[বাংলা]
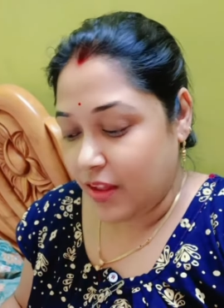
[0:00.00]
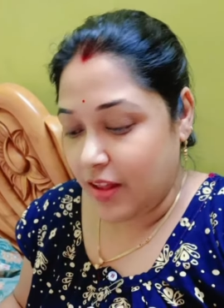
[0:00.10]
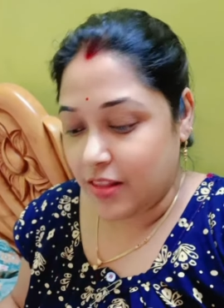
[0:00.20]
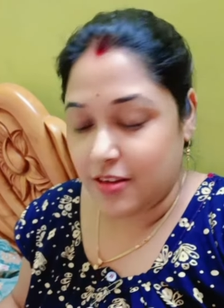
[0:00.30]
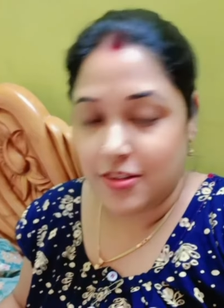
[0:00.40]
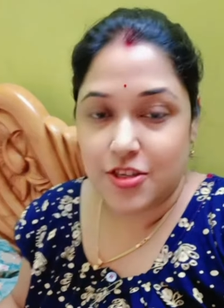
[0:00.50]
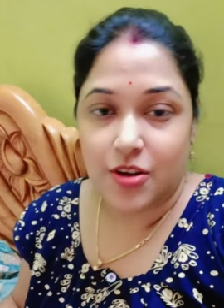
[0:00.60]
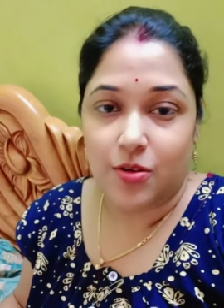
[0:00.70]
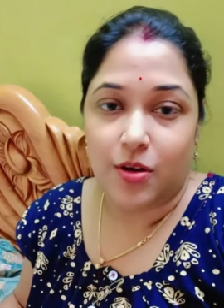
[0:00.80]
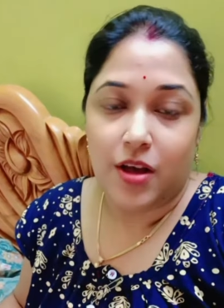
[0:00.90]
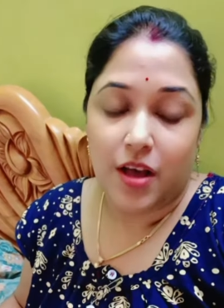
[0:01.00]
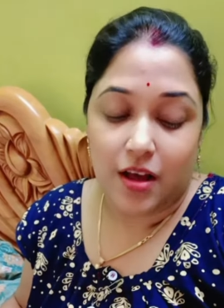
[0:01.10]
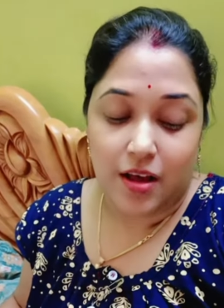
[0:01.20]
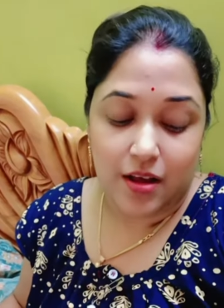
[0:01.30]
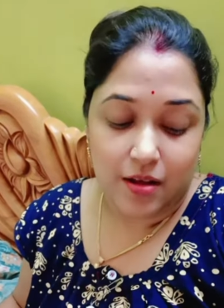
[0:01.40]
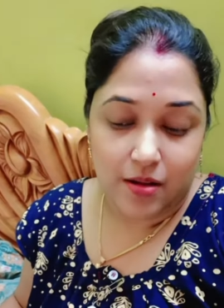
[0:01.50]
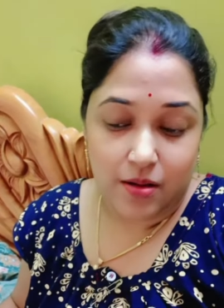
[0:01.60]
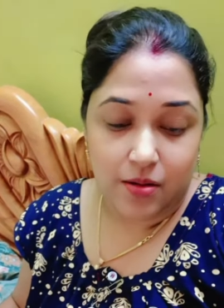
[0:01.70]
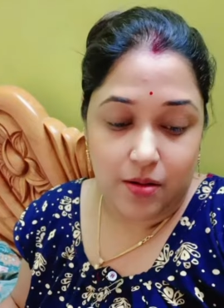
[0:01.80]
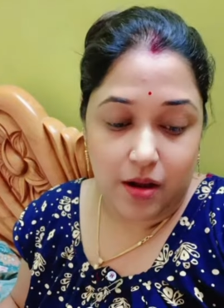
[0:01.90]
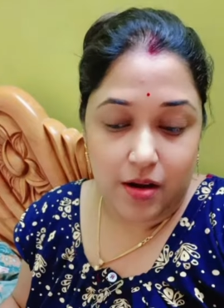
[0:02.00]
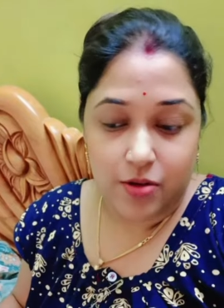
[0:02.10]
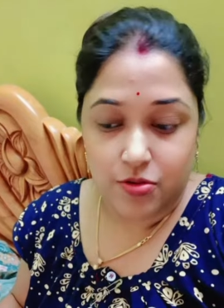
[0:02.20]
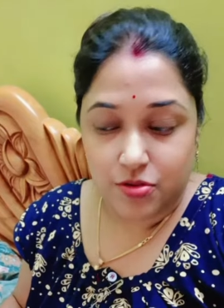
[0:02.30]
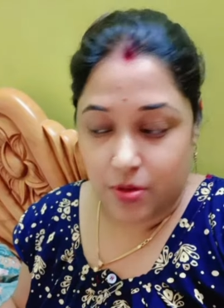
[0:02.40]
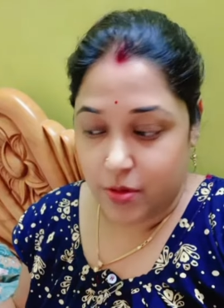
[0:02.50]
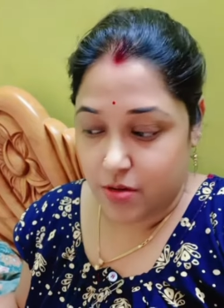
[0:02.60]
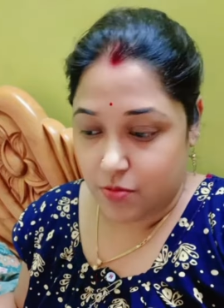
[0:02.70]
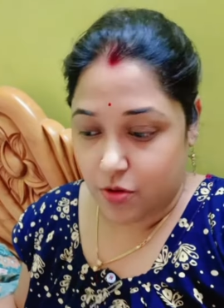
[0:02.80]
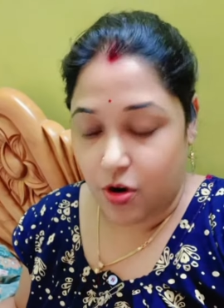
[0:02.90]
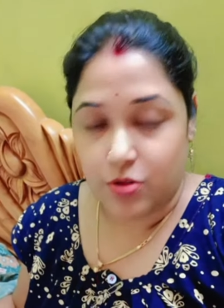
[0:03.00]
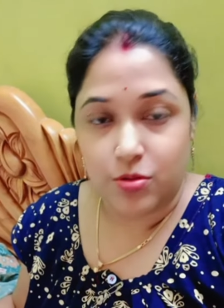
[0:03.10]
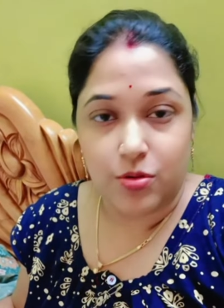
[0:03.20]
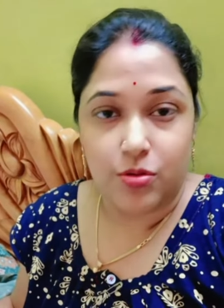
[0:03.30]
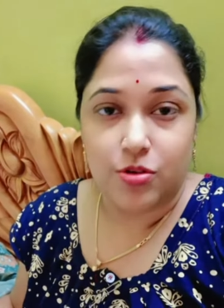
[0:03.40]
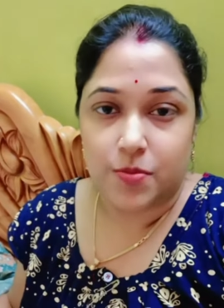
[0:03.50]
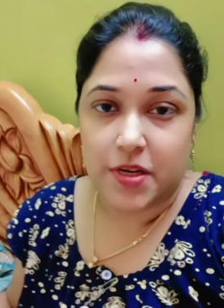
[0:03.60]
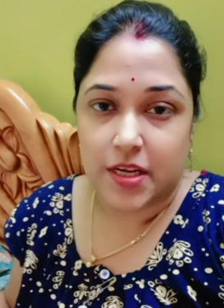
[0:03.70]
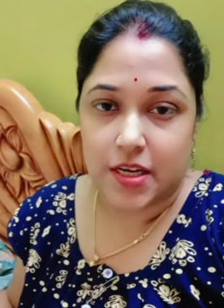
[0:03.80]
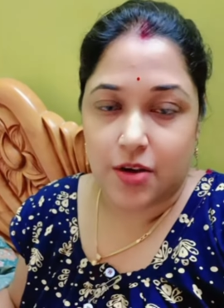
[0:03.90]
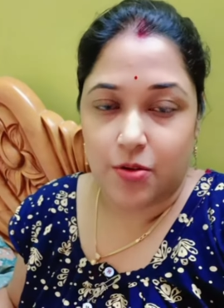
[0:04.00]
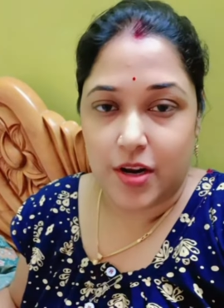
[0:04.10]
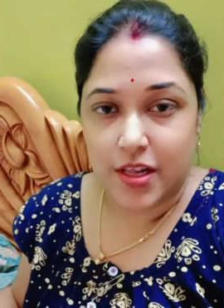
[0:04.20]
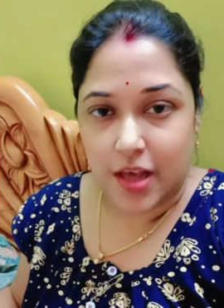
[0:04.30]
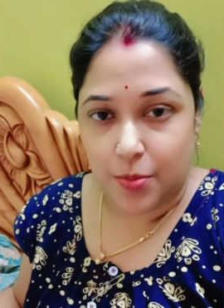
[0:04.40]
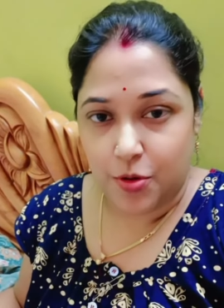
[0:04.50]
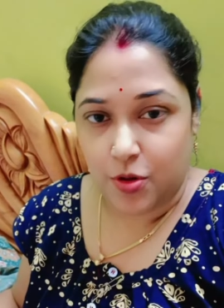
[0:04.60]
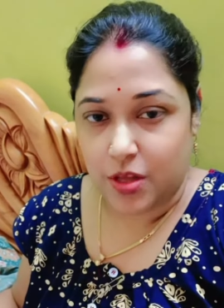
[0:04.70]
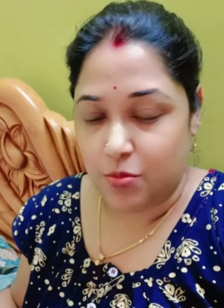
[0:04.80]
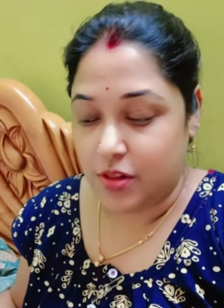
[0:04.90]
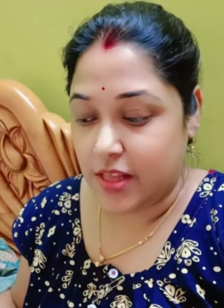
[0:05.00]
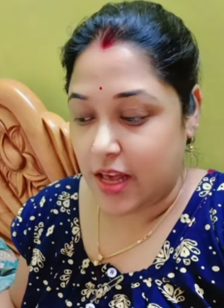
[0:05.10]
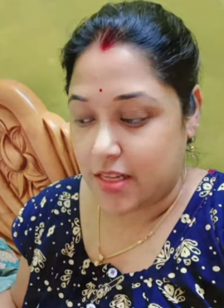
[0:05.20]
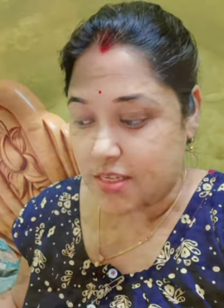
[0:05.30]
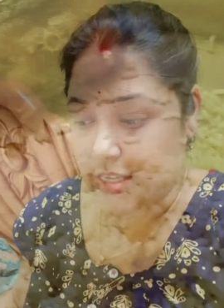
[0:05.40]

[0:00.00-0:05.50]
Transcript: তো চলো আর একটু আমি ঘর দৌড়গুলো সব ঠিকঠাক করে নিই তারপর কথা বলতে আসছি